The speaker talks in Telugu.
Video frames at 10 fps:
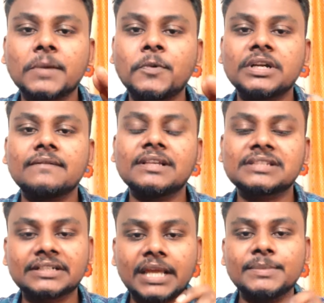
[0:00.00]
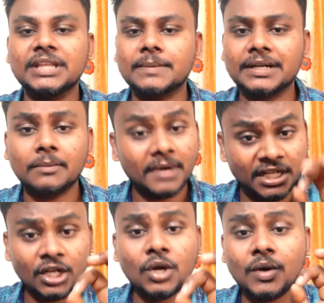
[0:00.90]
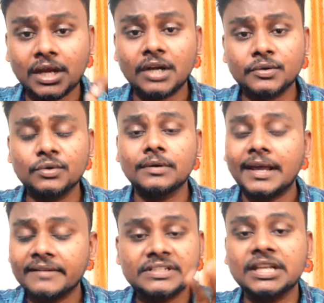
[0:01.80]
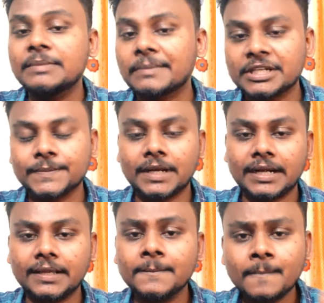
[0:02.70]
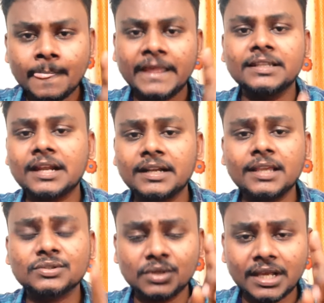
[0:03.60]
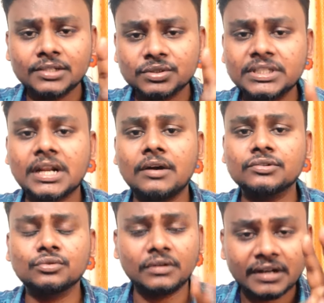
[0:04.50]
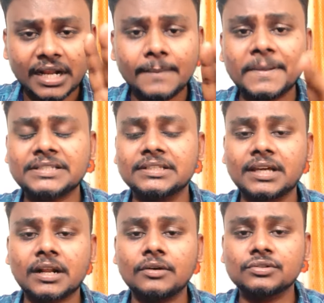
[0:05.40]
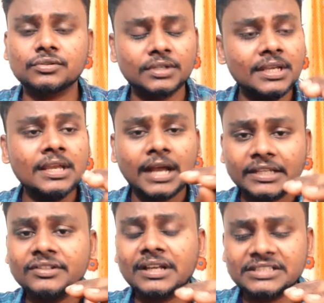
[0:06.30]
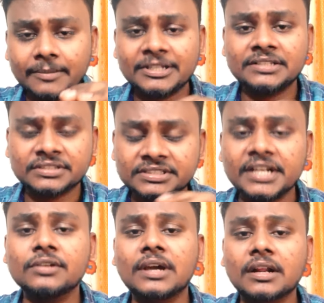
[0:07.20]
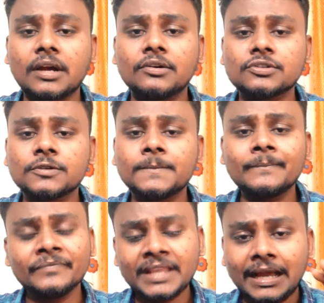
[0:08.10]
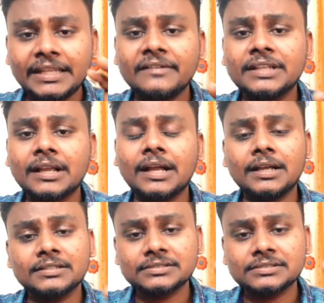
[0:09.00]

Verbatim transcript: సపోర్ట్ ఇవ్వాల్సిన టైం ఇది అనమాట మనలో ఒక్కడు అనే విషయాన్ని మీరు మర్చిపోకండి ఎందుకంటే సుడిగాలు సుధీర్ కావచ్చు రామ్ ప్రసాద్ గారు కావచ్చు అదేవిధంగా జబర్దస్త్ శ్రీను గారు కావచ్చు అదేవిధంగా